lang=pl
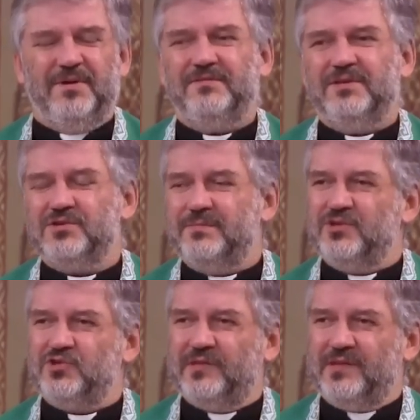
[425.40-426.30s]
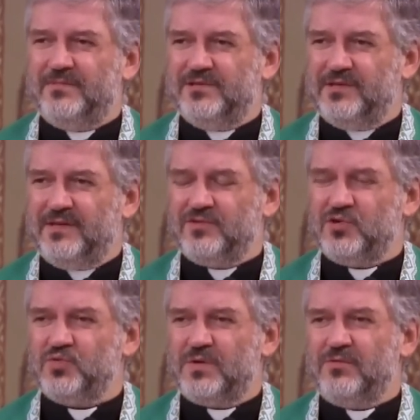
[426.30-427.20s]
Pewnie, że mężczyzna będzie
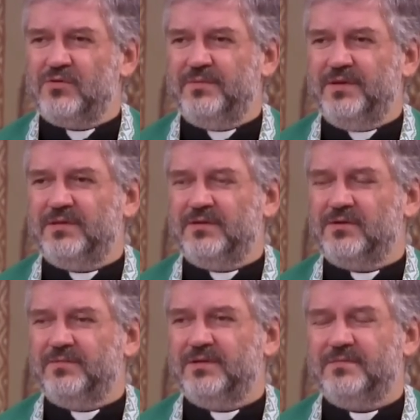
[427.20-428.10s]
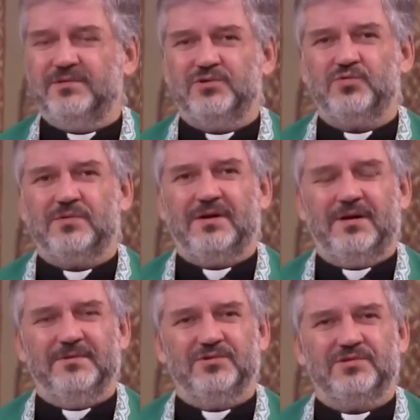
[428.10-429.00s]
zawsze szukał kobiety i kobieta będzie
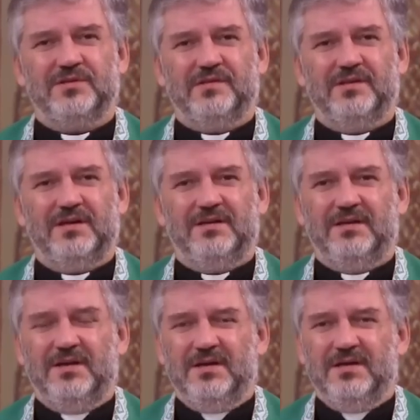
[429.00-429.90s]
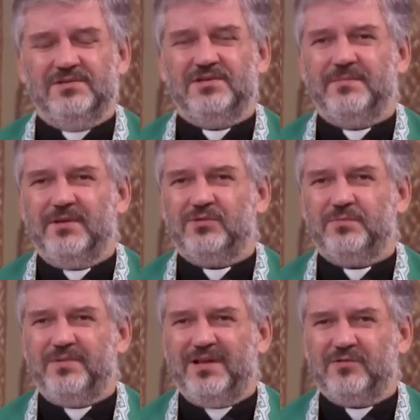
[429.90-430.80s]
szukała mężczyzny, ale dzisiaj ma to
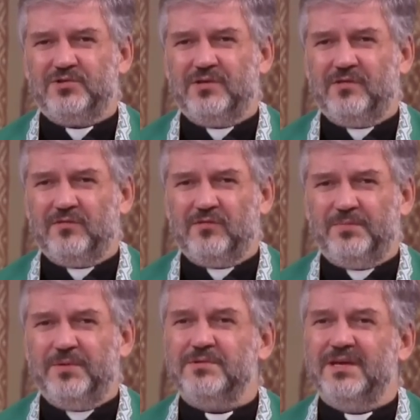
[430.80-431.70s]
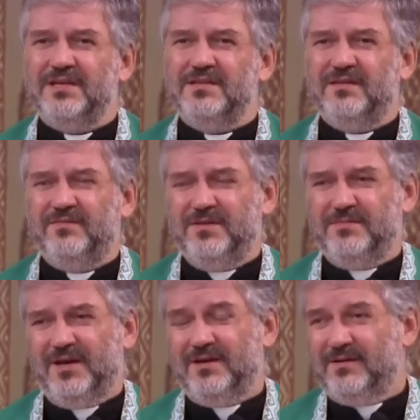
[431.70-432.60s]
bardzo często zupełnie inny
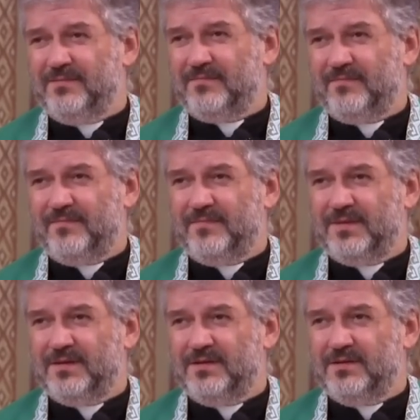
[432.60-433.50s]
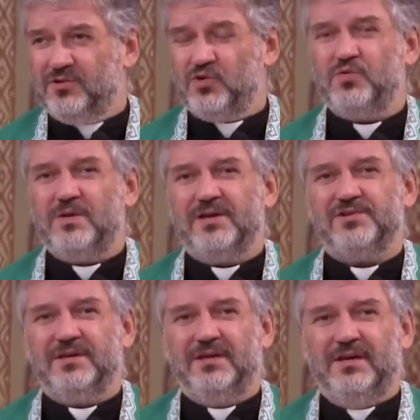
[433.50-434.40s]
wymiar że szuka
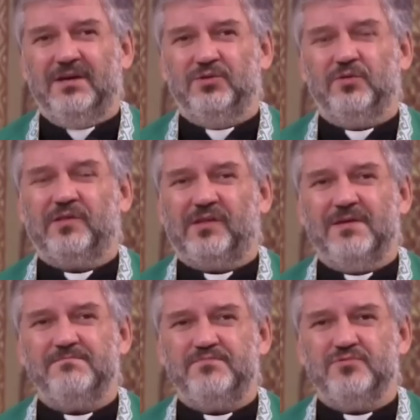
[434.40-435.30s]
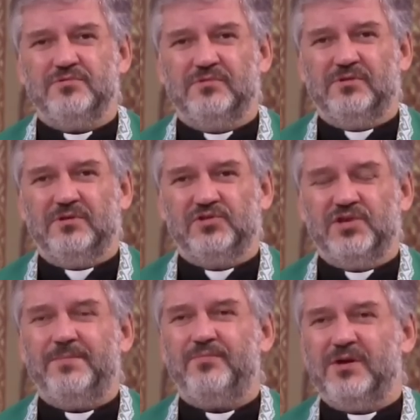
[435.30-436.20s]
się dostępu do
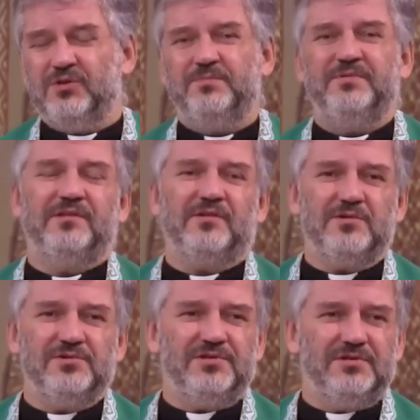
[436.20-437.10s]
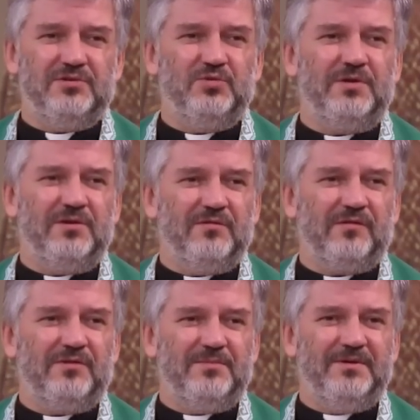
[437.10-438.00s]
ciepła, do bliskości drugiej
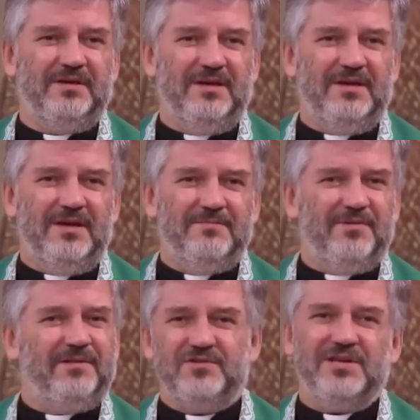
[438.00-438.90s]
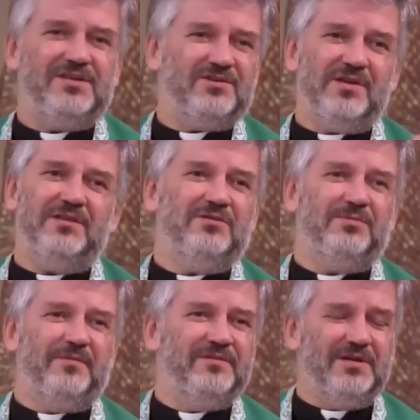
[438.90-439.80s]
osoby bez wzięcia żadnej
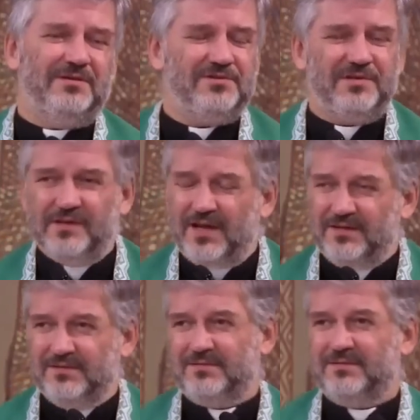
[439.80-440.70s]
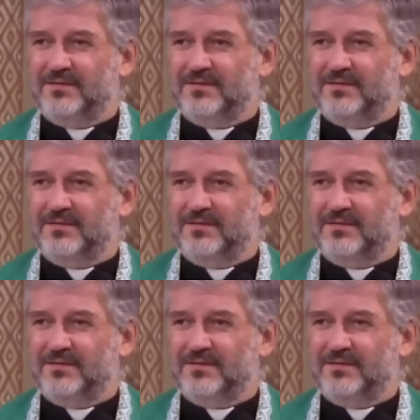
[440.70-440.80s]
odpowiedzialności za nią.